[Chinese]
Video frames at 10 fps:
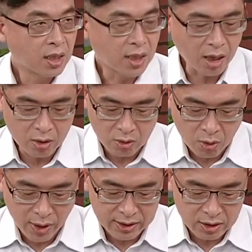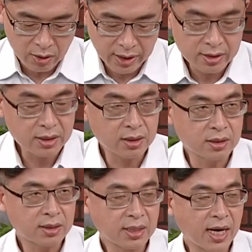然后灌完之后，哎，其
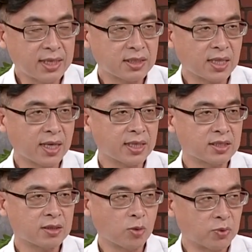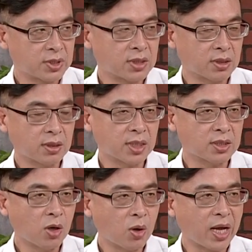实刚开始他也是都不吃，可
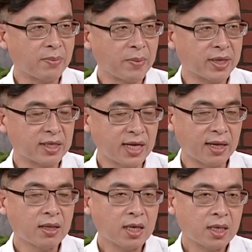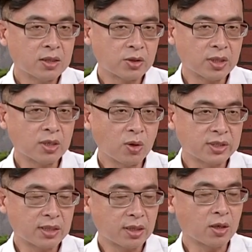是后来慢慢的他。觉得这东
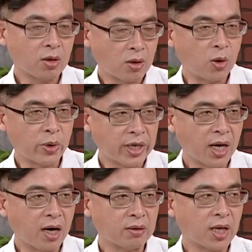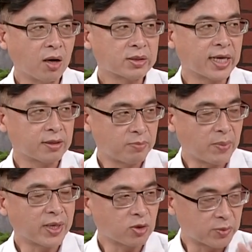西对口味也好，然后再
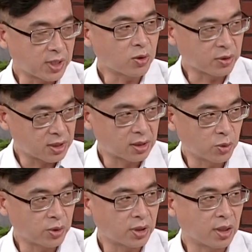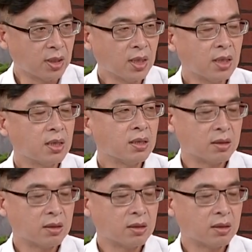慢慢就比较有食欲了。哎，可是我